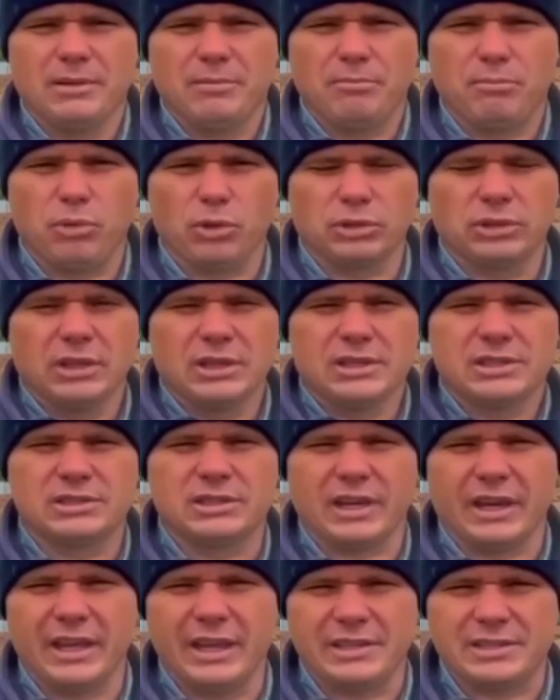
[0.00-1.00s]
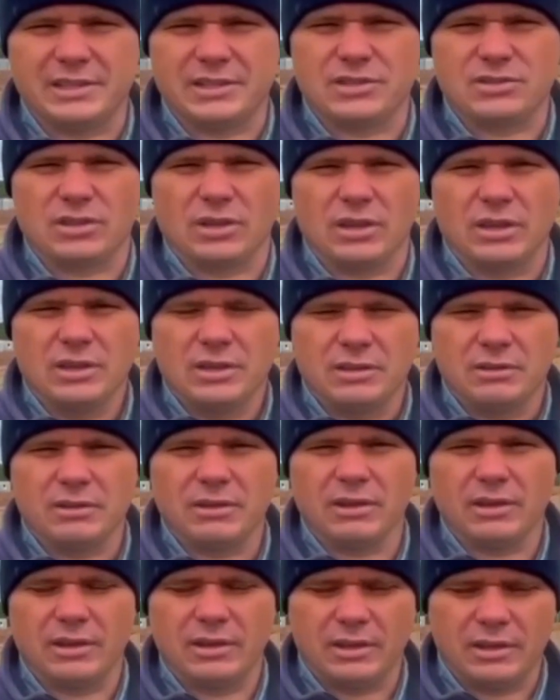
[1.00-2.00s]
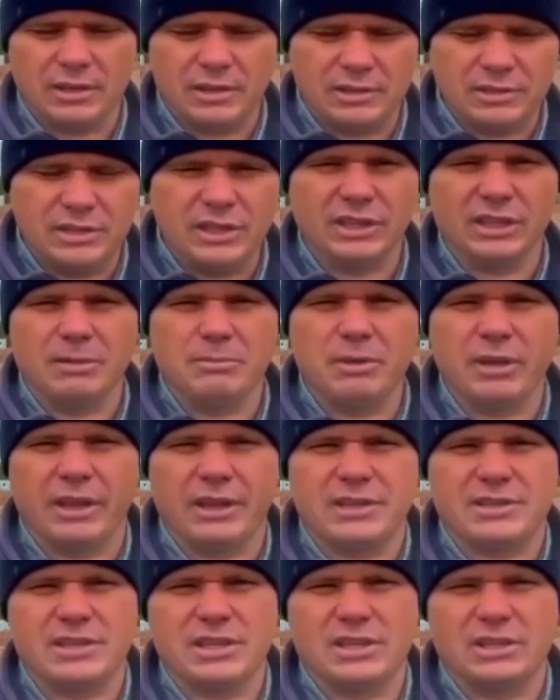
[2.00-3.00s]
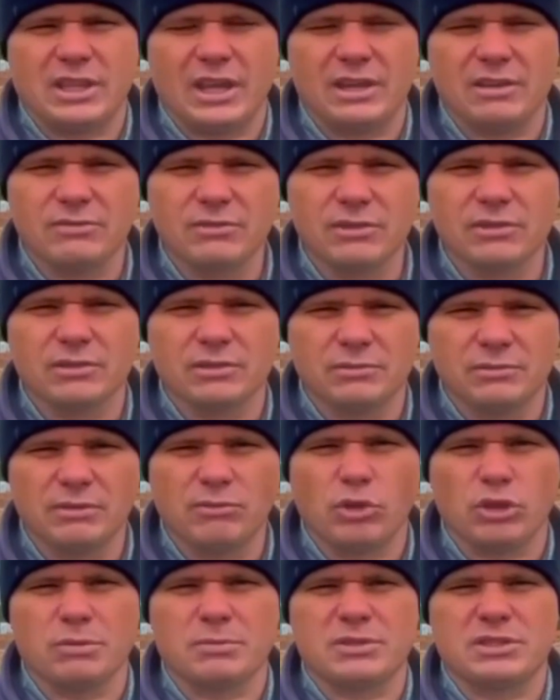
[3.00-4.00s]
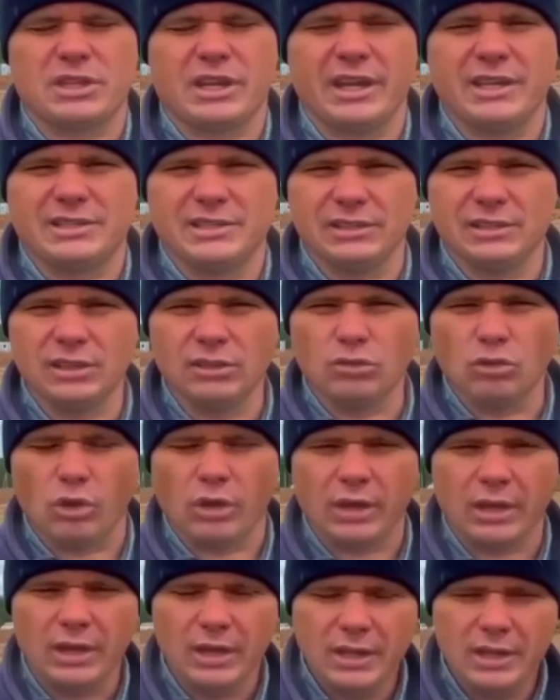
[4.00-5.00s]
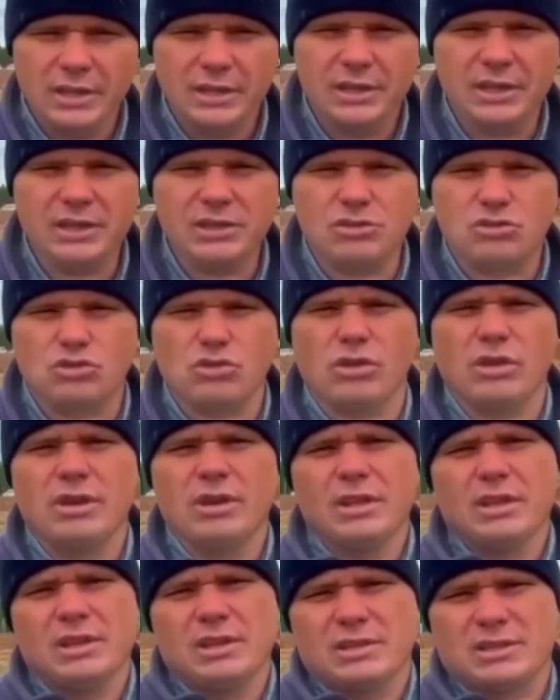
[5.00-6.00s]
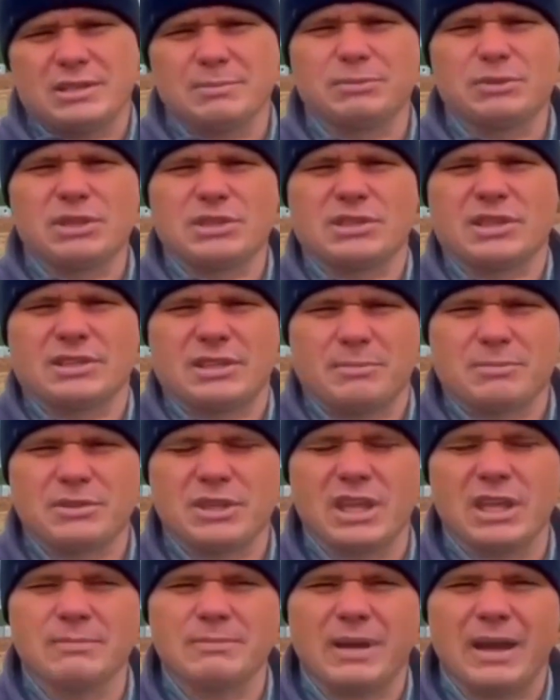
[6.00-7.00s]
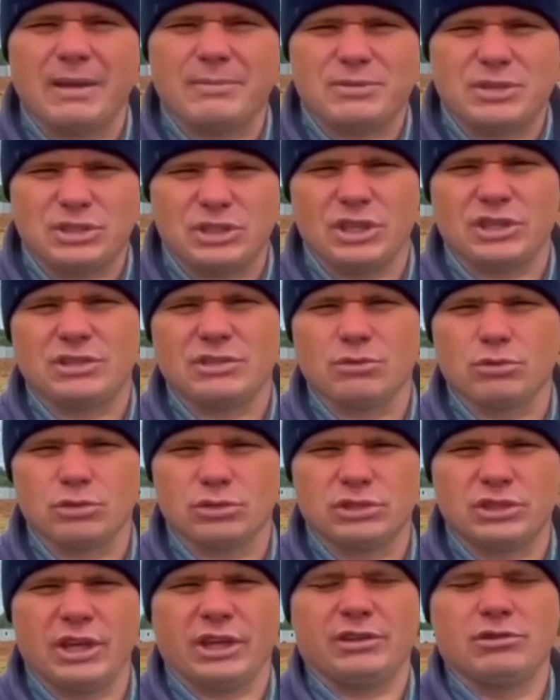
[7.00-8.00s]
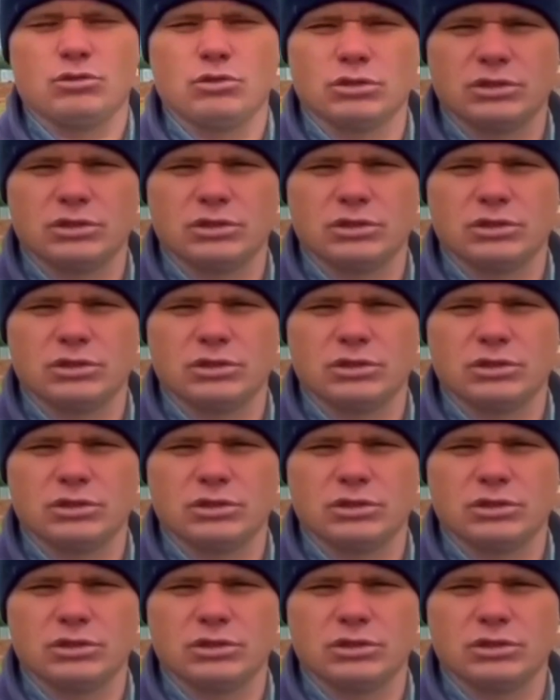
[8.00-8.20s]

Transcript: под строительство, э, делаем горизонтали, выводим строительный ноль. И еще с МТЗ там занимаемся, технику